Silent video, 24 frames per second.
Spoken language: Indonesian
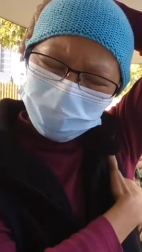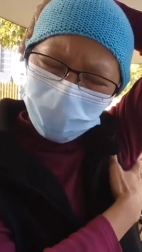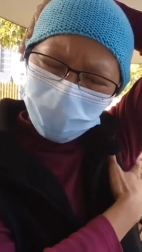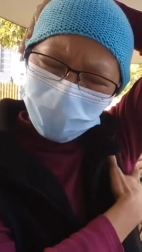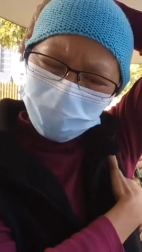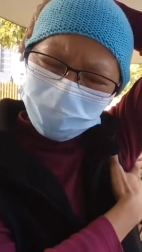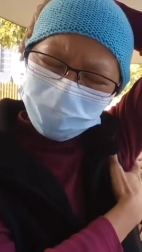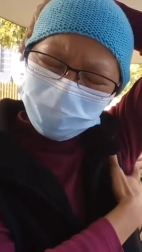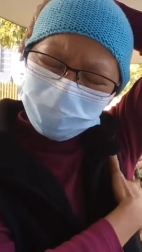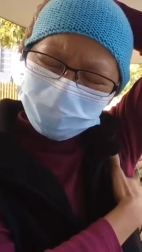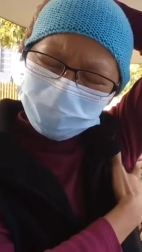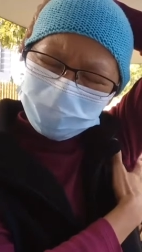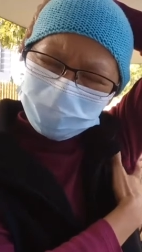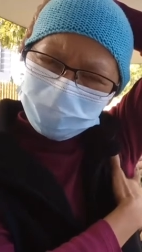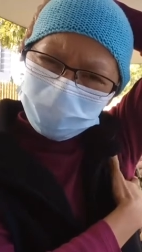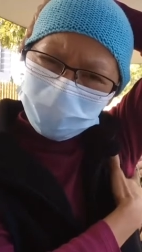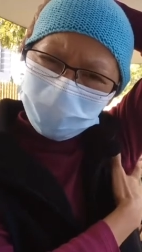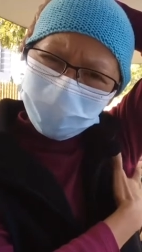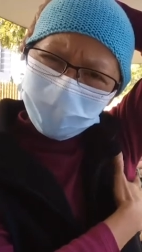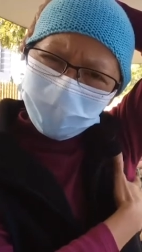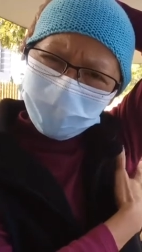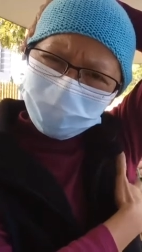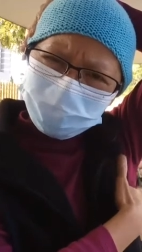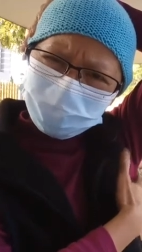mau
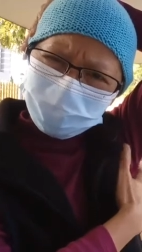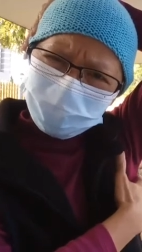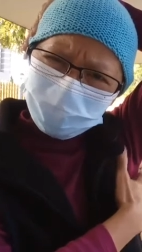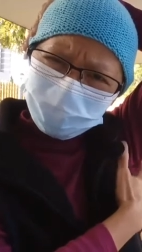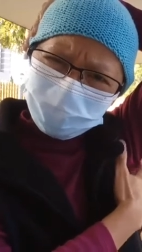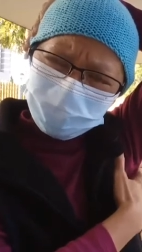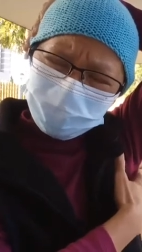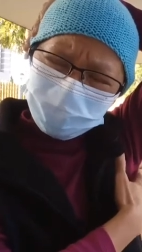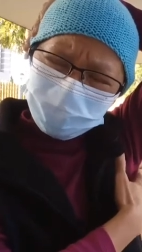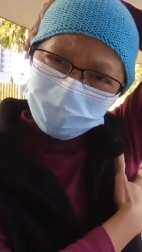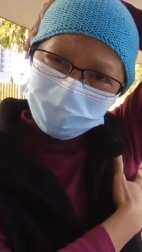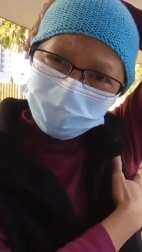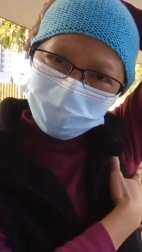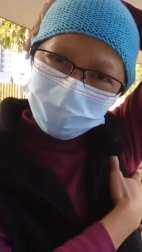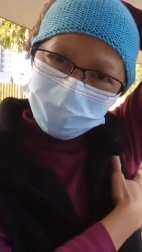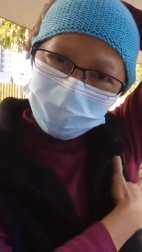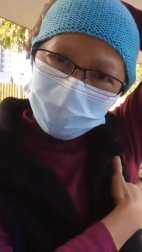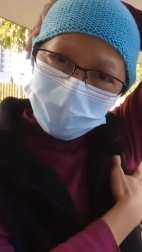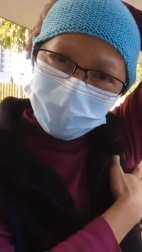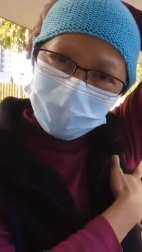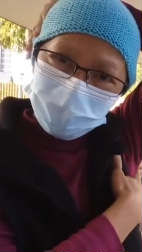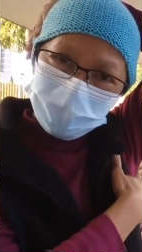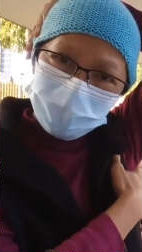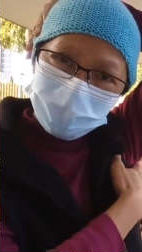Hata.
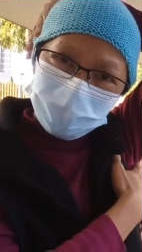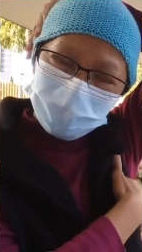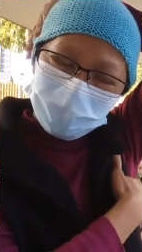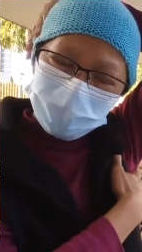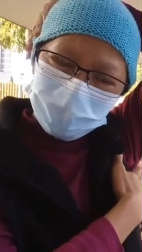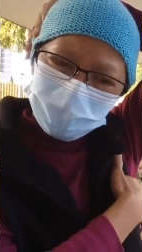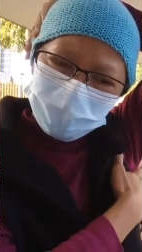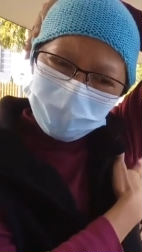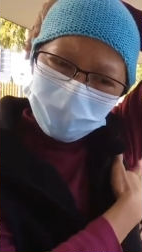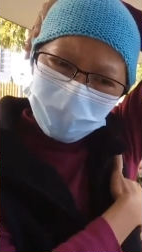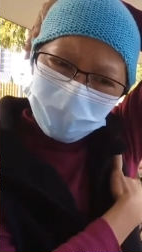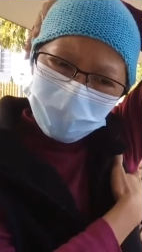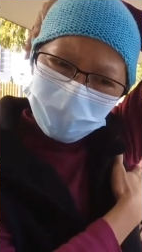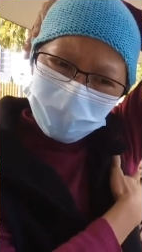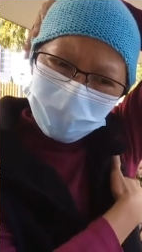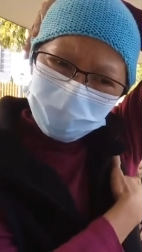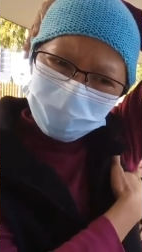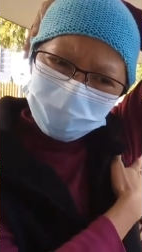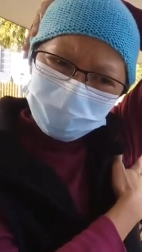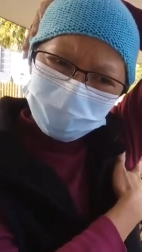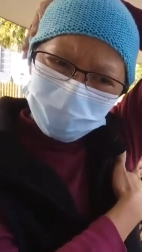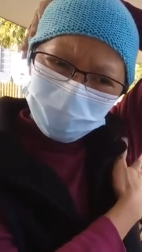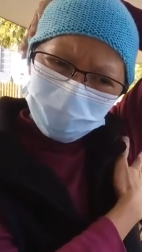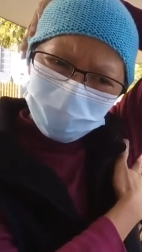
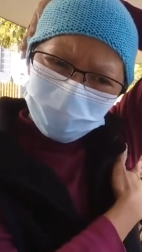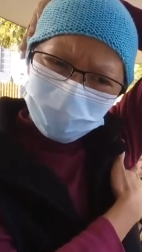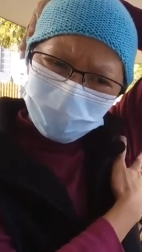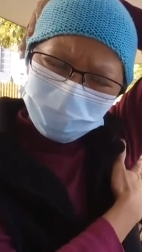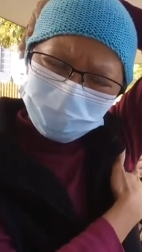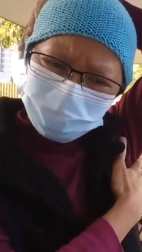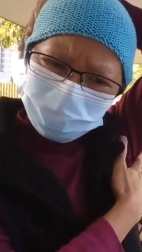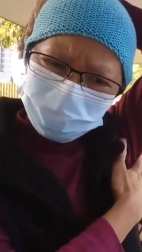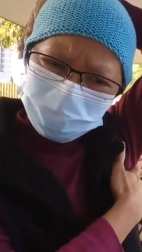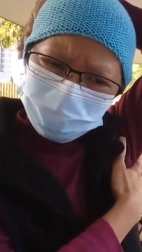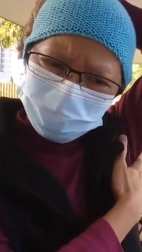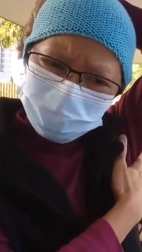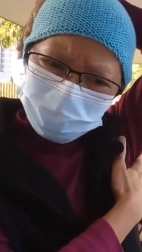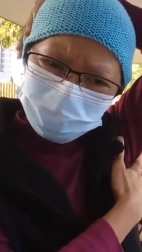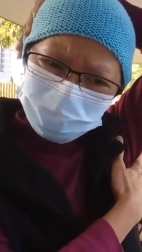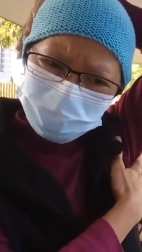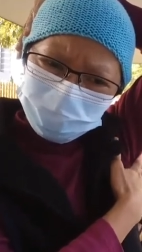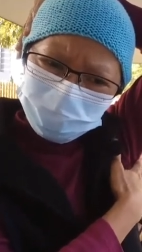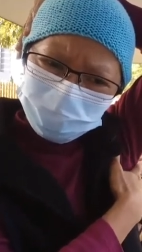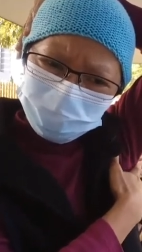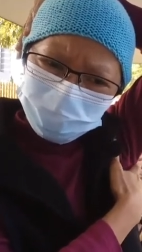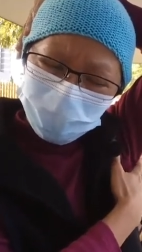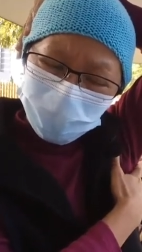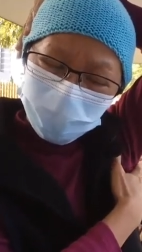I don't like is
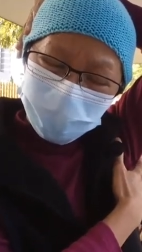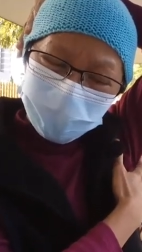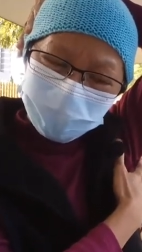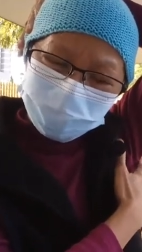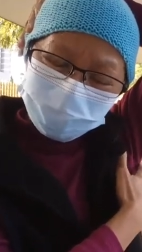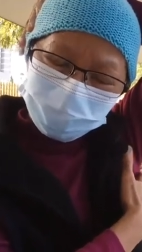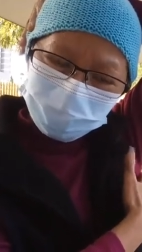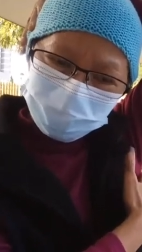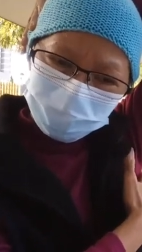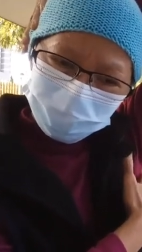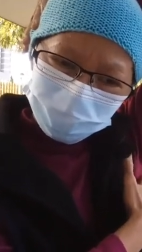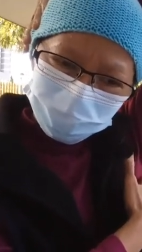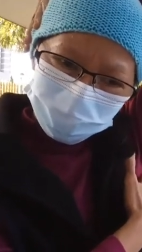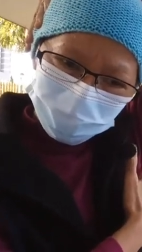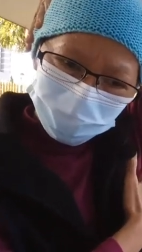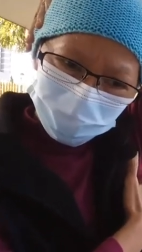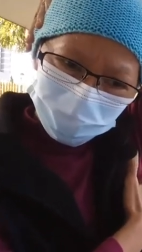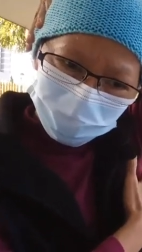Swedish Mohata.